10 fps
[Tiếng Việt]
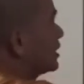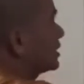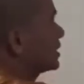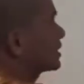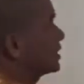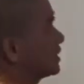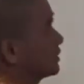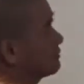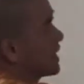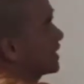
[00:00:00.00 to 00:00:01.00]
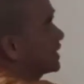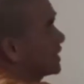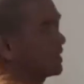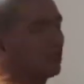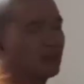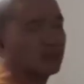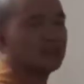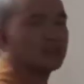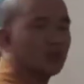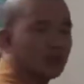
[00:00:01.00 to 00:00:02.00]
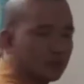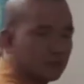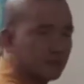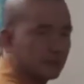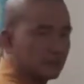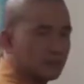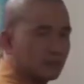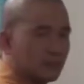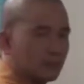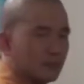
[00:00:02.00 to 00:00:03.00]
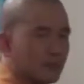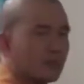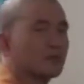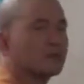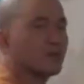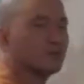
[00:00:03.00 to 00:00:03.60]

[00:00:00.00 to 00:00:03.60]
này nữa thì cái ba nét này gọi là chữ xuyên, là dòng